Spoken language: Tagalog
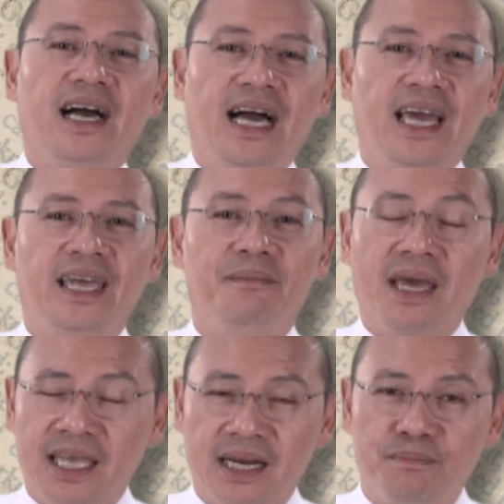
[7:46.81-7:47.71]
ay
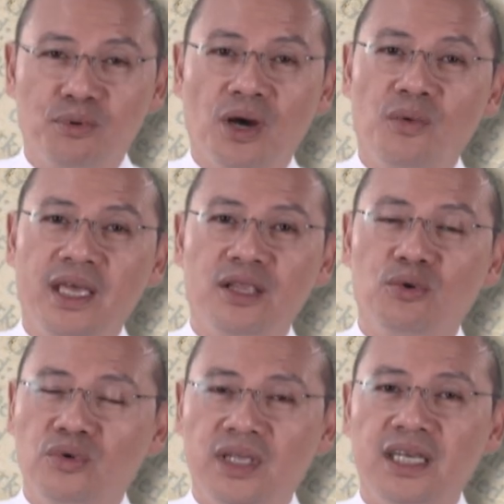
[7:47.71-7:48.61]
mahirap po gawin,
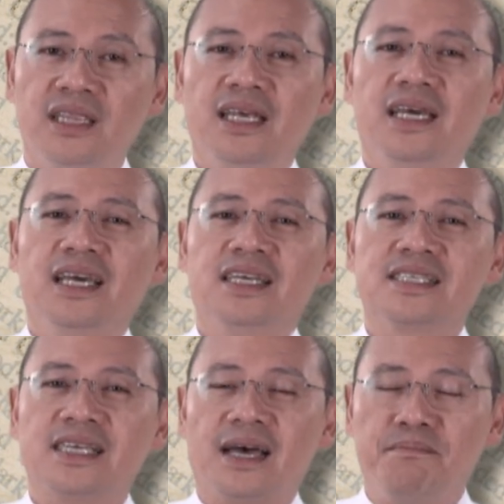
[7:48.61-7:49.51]
ngunit
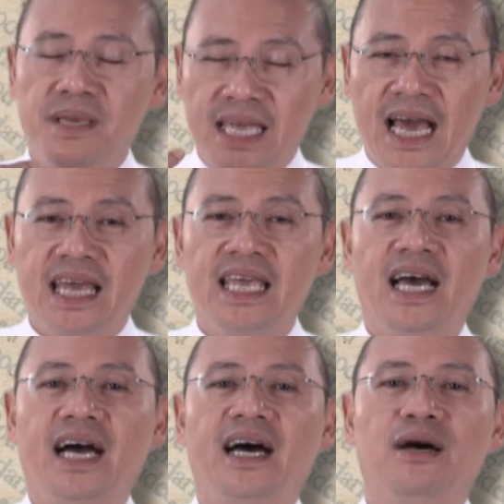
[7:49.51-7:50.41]
sa
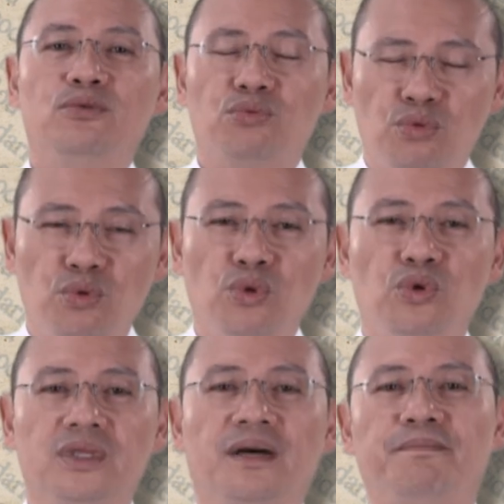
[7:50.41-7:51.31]
biyaya,
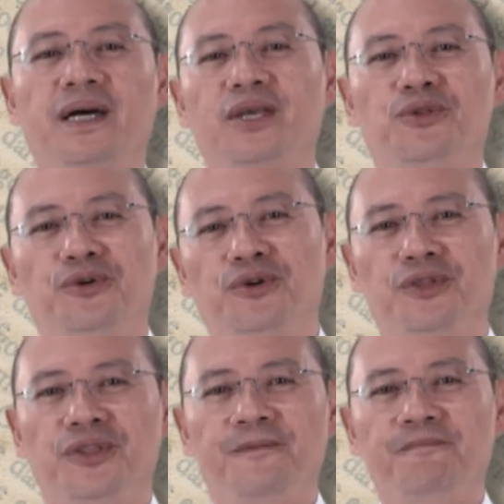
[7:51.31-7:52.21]
tulong ng Panginoon,